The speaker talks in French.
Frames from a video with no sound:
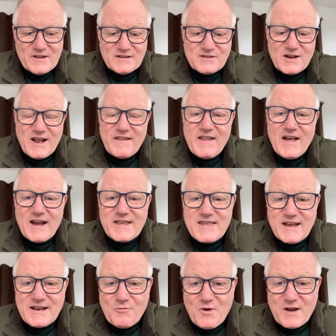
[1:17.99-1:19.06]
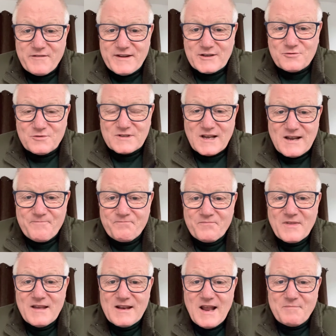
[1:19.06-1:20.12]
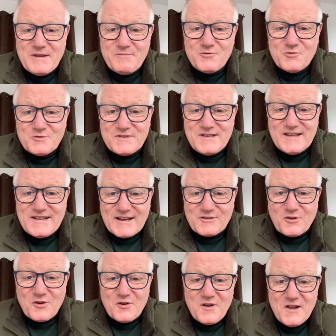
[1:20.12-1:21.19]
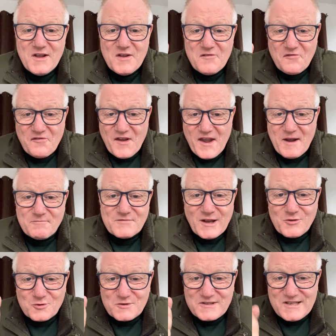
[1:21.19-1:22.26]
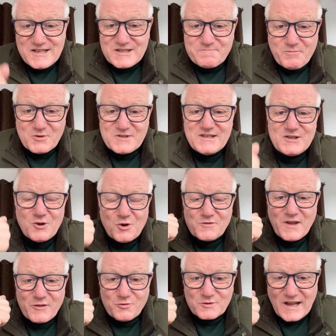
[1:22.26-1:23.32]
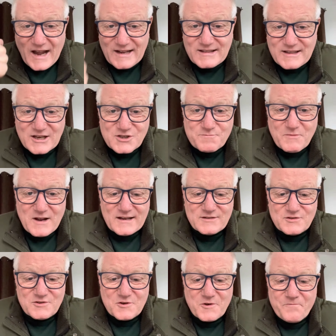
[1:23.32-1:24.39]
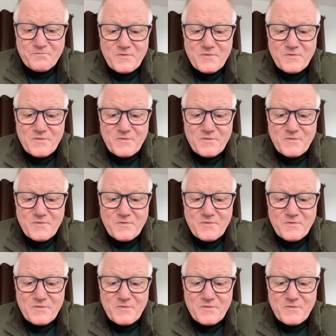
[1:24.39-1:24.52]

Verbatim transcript: Cela n'a rien à voir avec tout ça. La Bible nous dit d'être ferme dans nos dispositions, dans notre attachement à Dieu